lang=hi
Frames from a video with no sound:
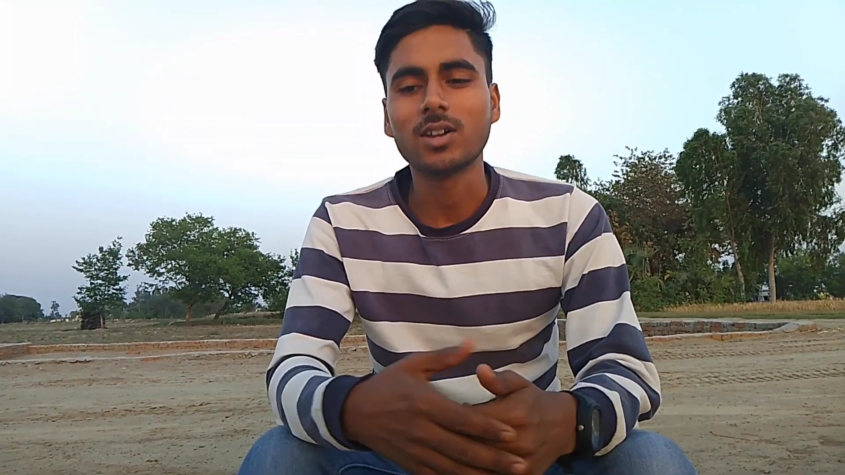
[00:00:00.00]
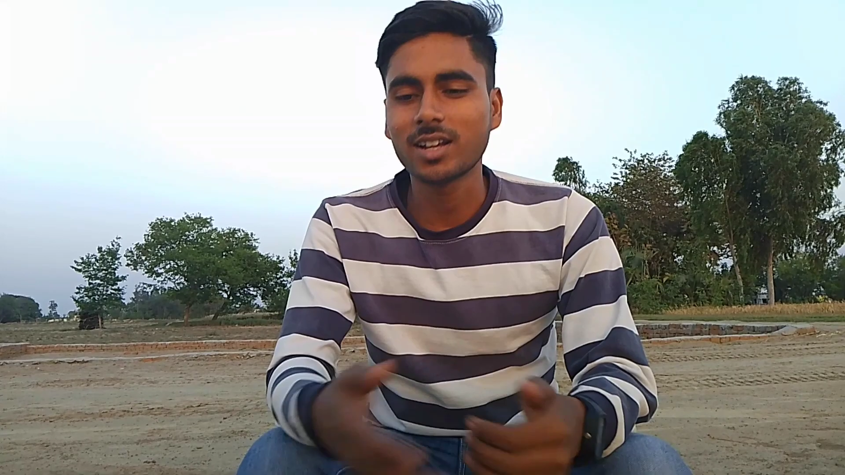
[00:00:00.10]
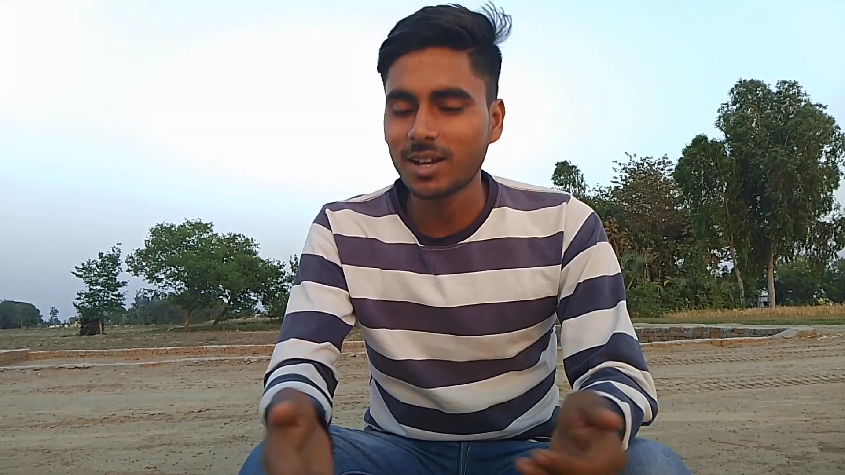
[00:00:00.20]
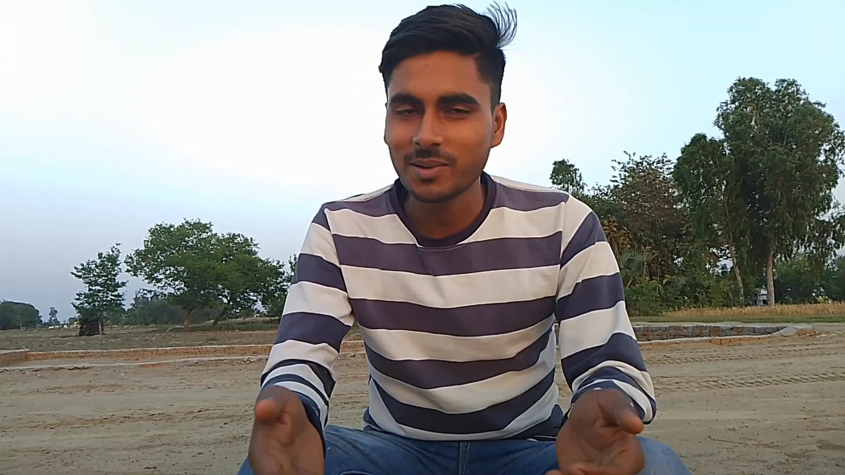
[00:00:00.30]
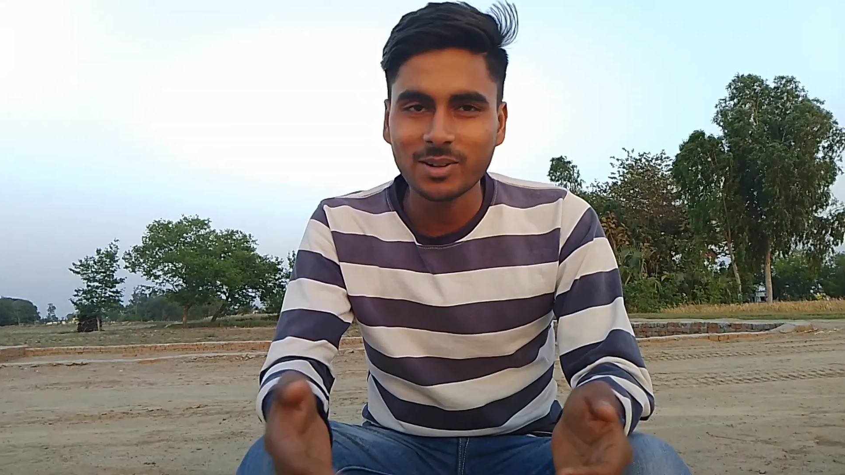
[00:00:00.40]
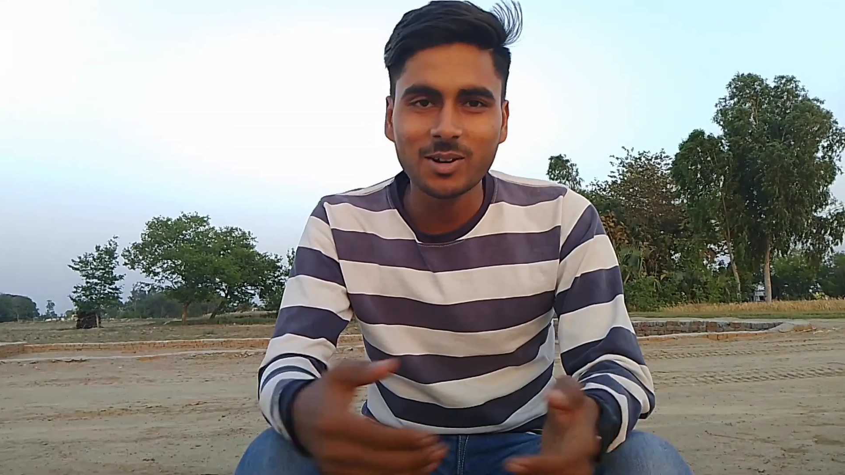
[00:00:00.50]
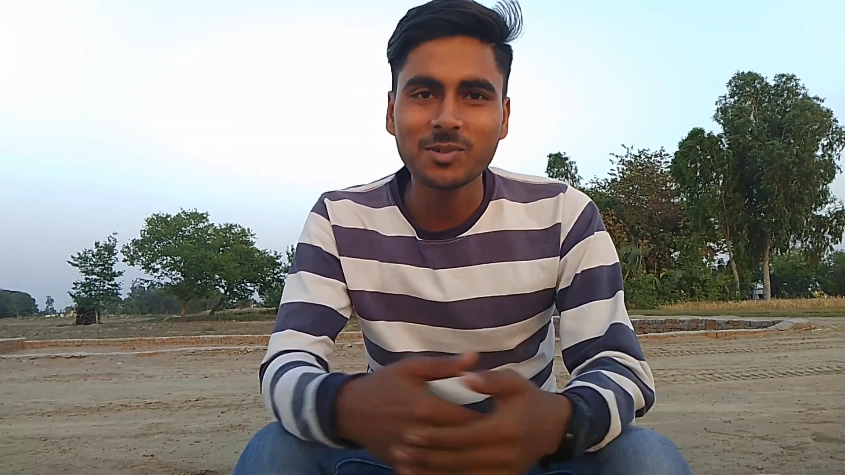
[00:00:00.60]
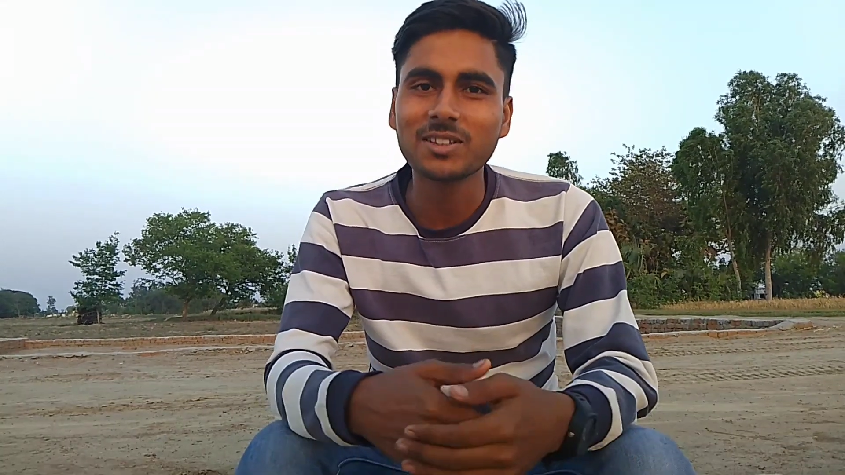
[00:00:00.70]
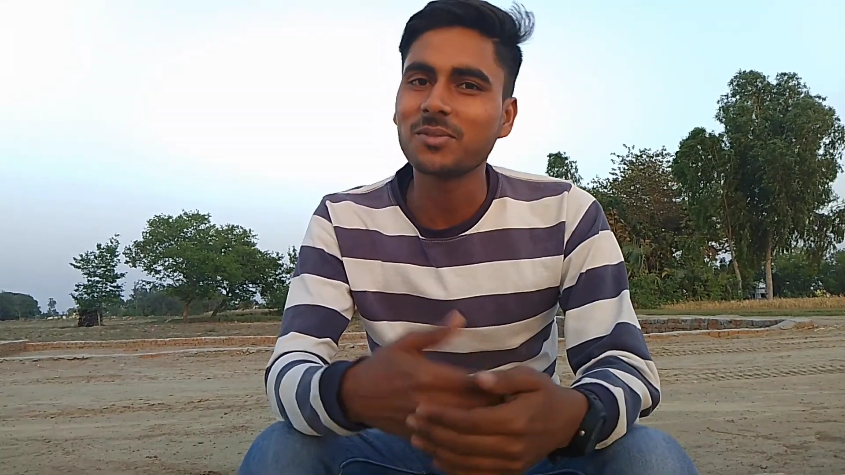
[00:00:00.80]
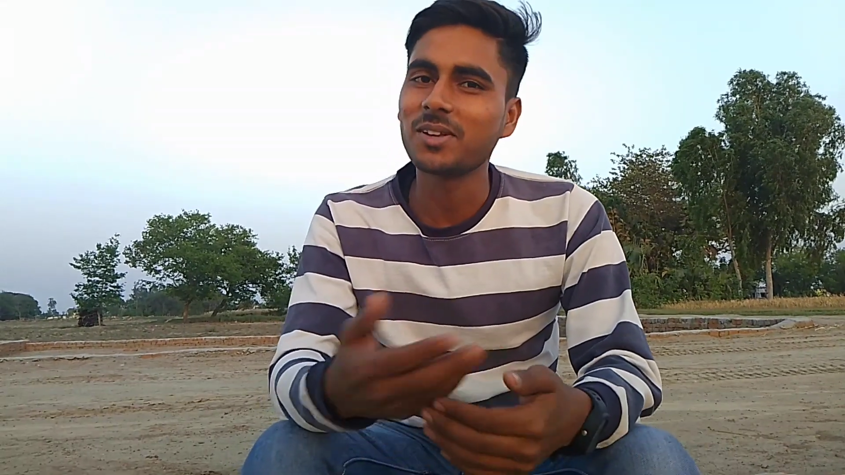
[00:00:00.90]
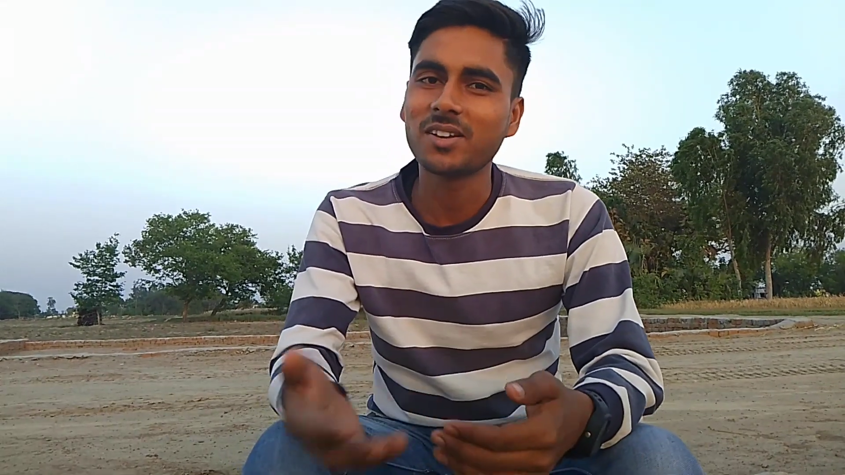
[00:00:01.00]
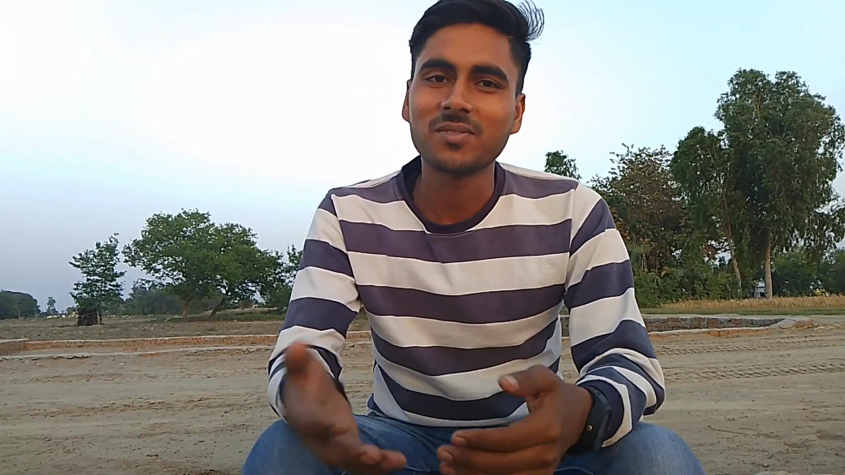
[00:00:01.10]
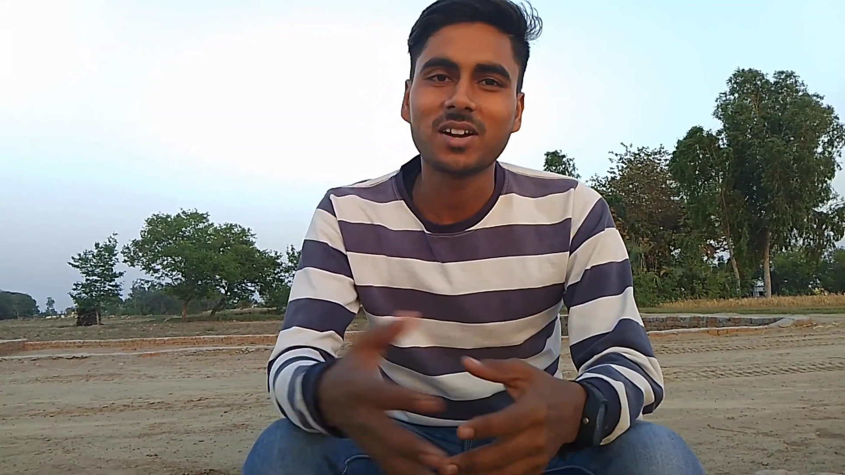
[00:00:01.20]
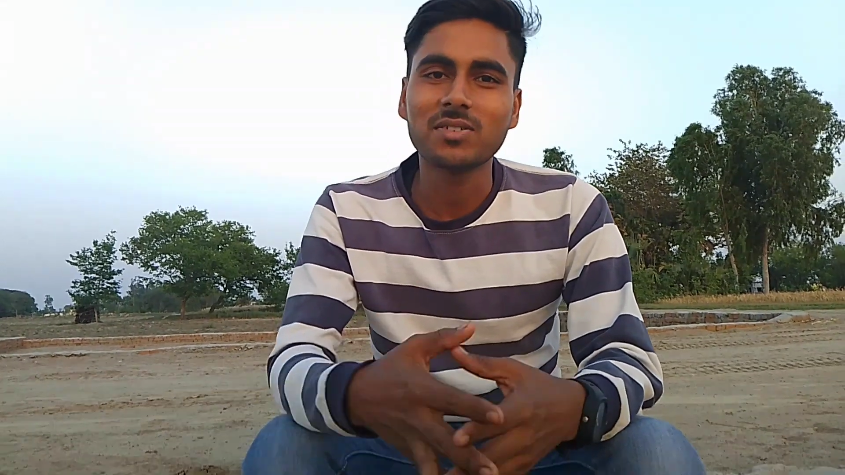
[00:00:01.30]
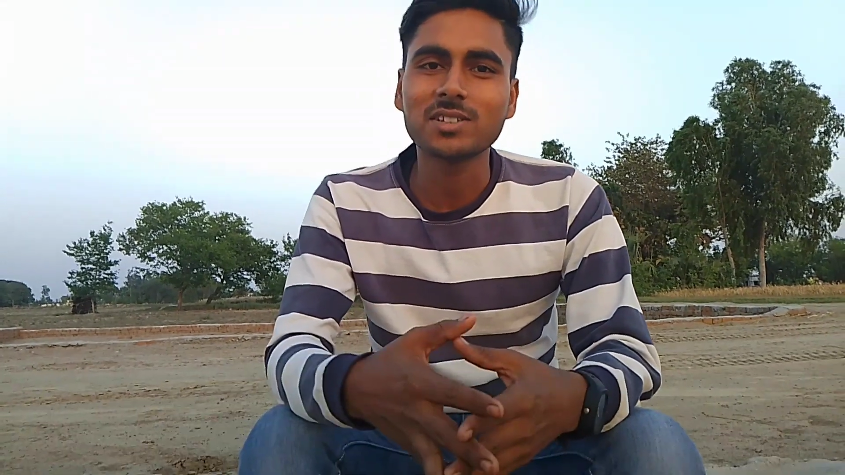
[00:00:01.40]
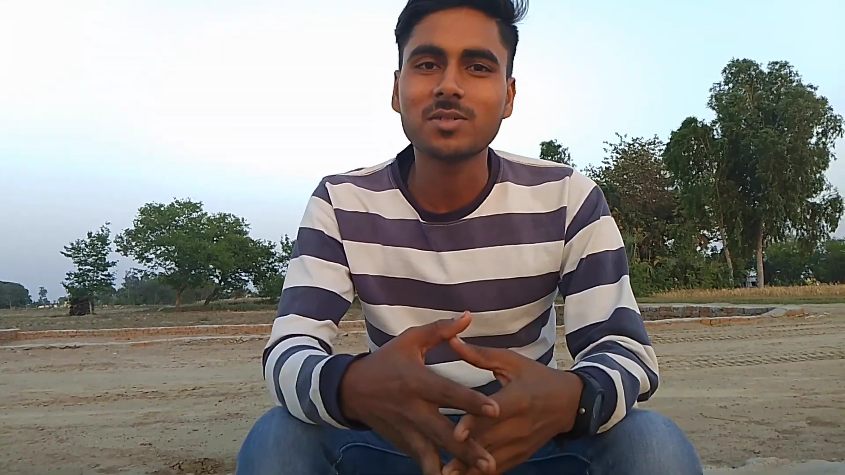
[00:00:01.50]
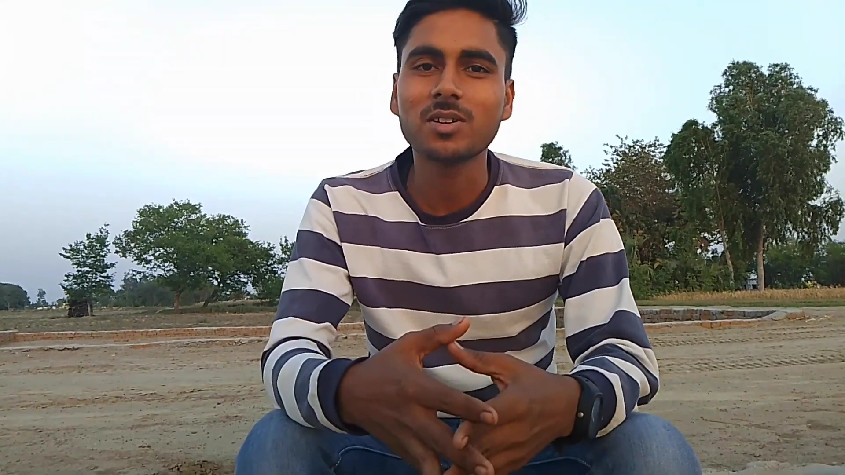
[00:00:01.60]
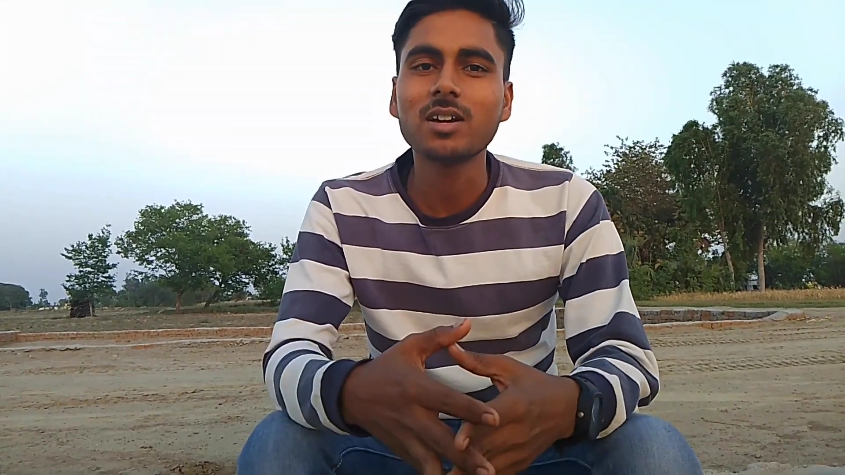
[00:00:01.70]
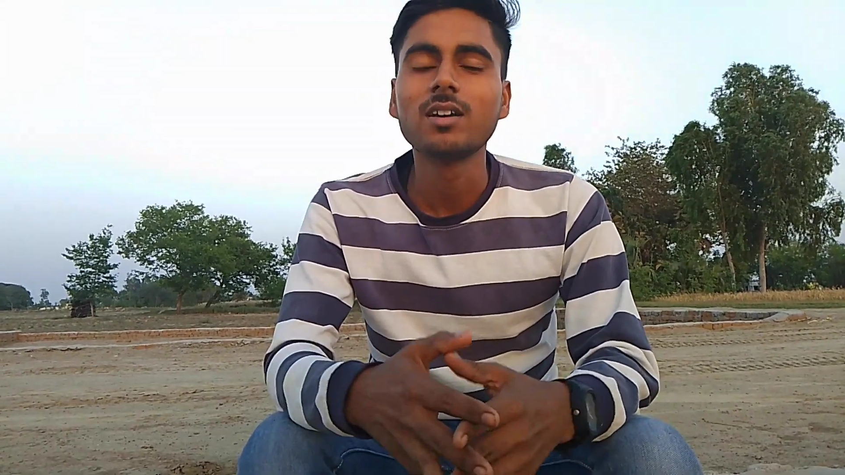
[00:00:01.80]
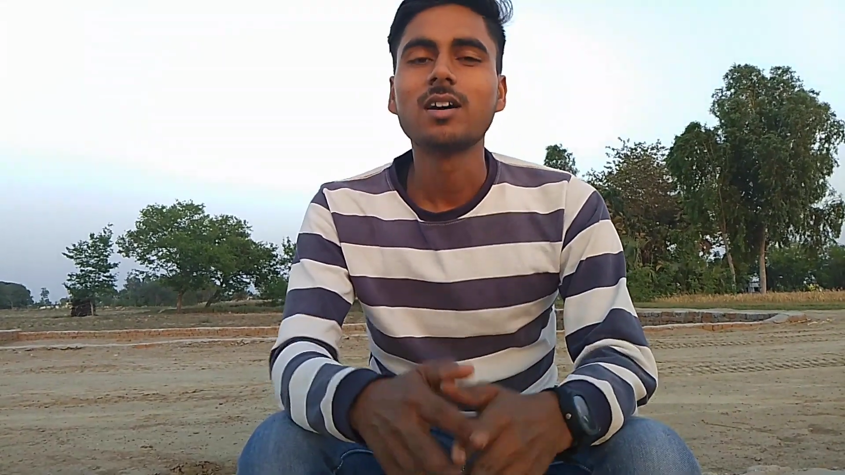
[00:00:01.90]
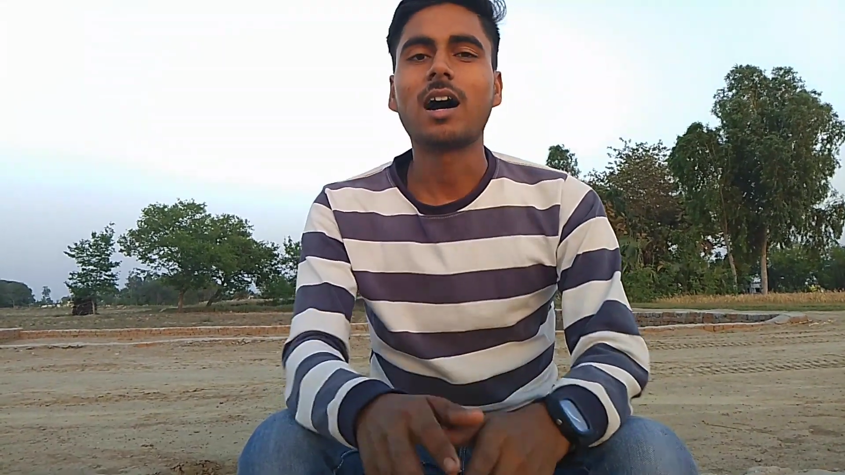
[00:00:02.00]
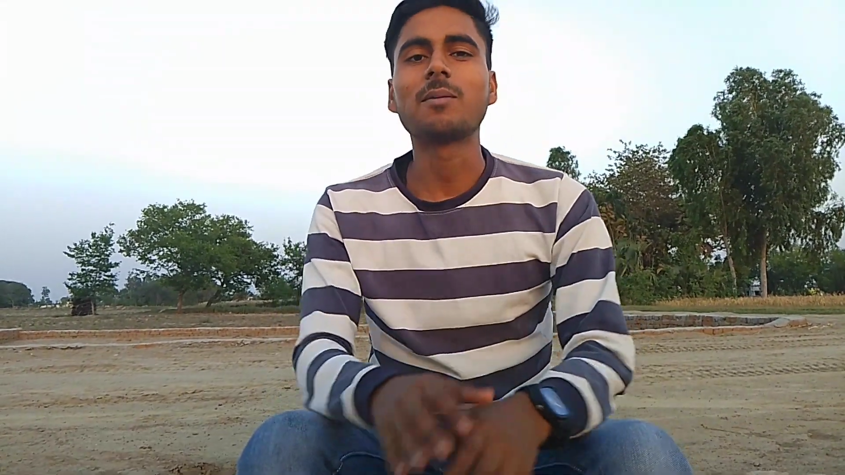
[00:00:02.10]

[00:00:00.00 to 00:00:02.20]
और एक हज़ार ब्लॉग मतलब में तो मेरा मेरा फर्स्ट ब्लॉग है